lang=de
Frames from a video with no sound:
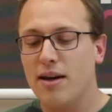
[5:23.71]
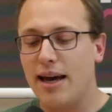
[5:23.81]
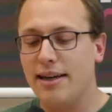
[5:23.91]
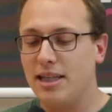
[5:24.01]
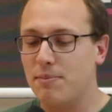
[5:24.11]

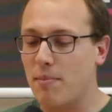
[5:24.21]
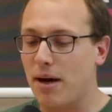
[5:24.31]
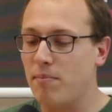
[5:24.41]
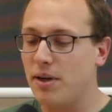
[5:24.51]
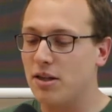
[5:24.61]
leide ich beim
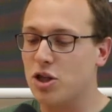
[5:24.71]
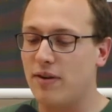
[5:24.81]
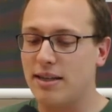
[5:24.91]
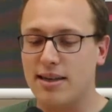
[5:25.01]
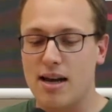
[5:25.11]
Anblick des
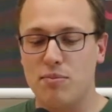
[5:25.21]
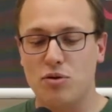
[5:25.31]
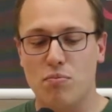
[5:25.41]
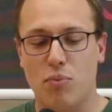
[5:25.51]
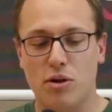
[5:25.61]
schwarz-gelben
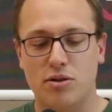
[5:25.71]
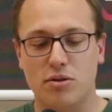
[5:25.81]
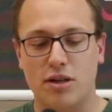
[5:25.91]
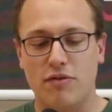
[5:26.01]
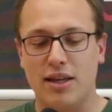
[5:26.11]
Symbols unter